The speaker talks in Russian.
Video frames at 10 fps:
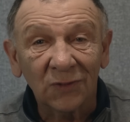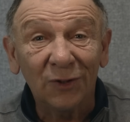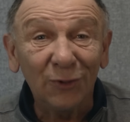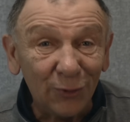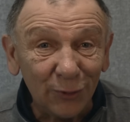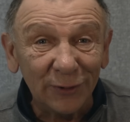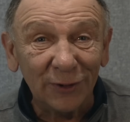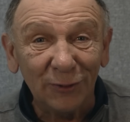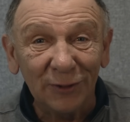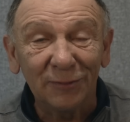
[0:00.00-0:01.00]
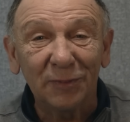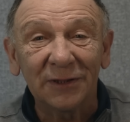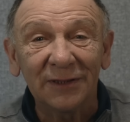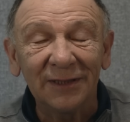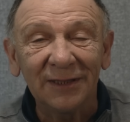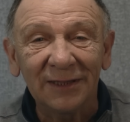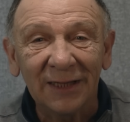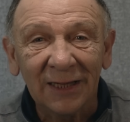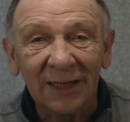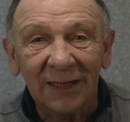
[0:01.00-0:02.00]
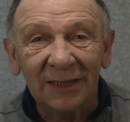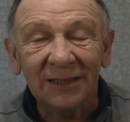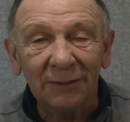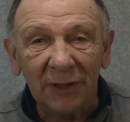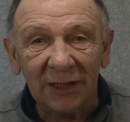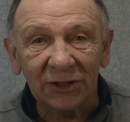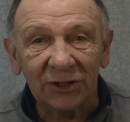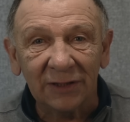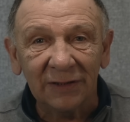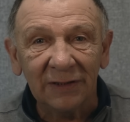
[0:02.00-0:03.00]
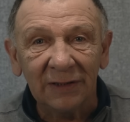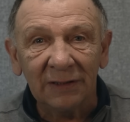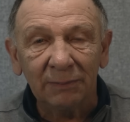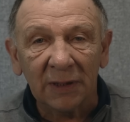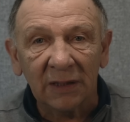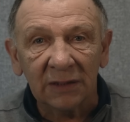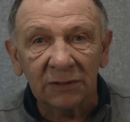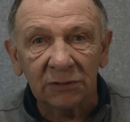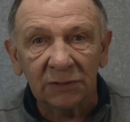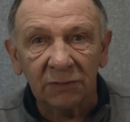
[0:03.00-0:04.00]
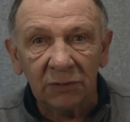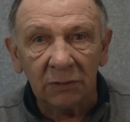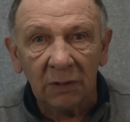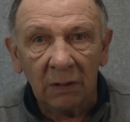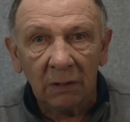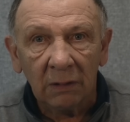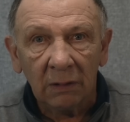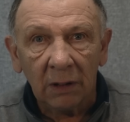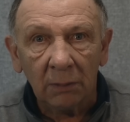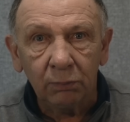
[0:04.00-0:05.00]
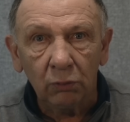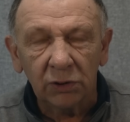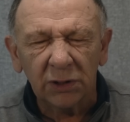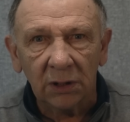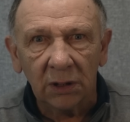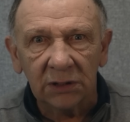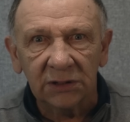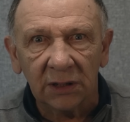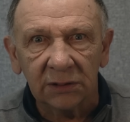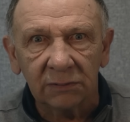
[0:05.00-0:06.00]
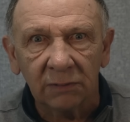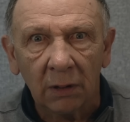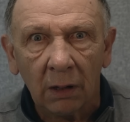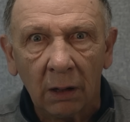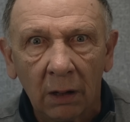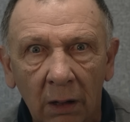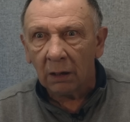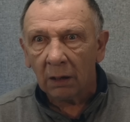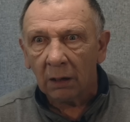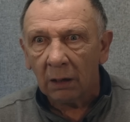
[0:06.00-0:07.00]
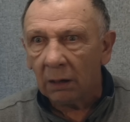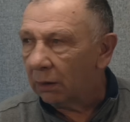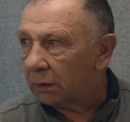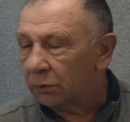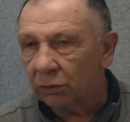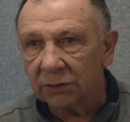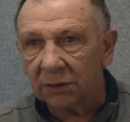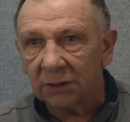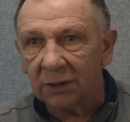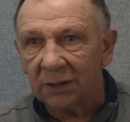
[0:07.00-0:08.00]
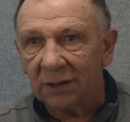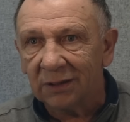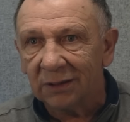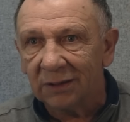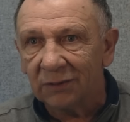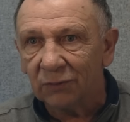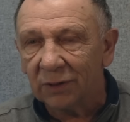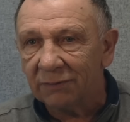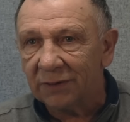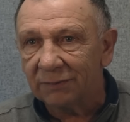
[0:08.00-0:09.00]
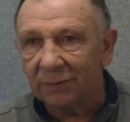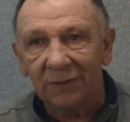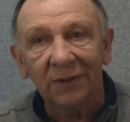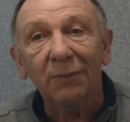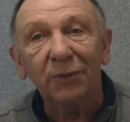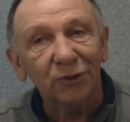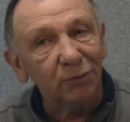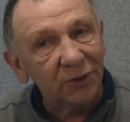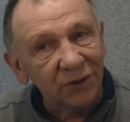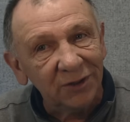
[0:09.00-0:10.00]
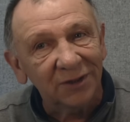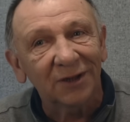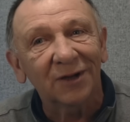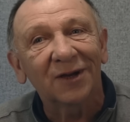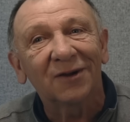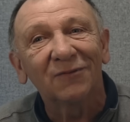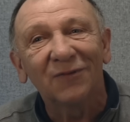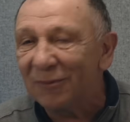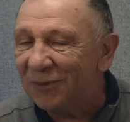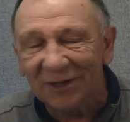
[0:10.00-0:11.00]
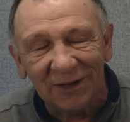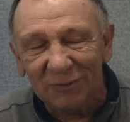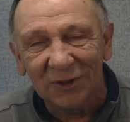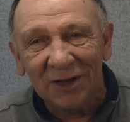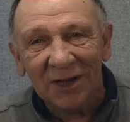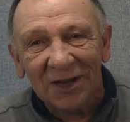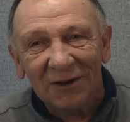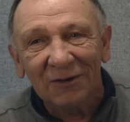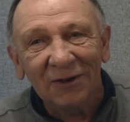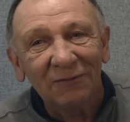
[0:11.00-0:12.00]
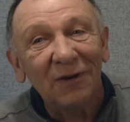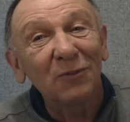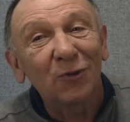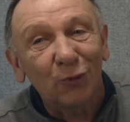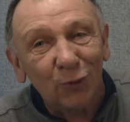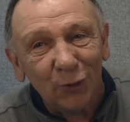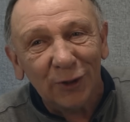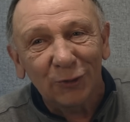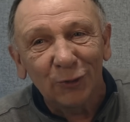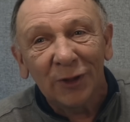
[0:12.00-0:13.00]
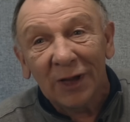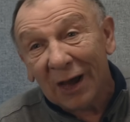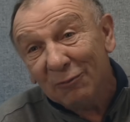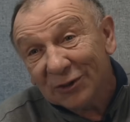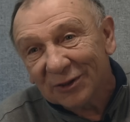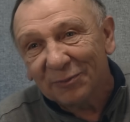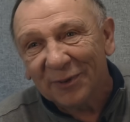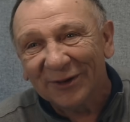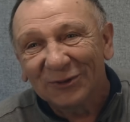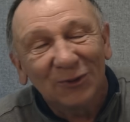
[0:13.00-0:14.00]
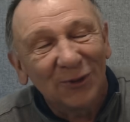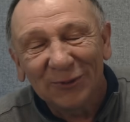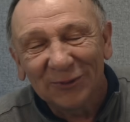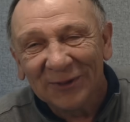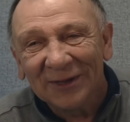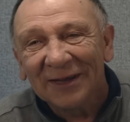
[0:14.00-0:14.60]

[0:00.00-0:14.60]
К лору заходит пациент, снимает штаны и показывает свое опухшее хозяйство. Доктор, глядя на него, говорит, я прошу прощения, так вам не ко мне, э, вам к урологу, а может к проктологу,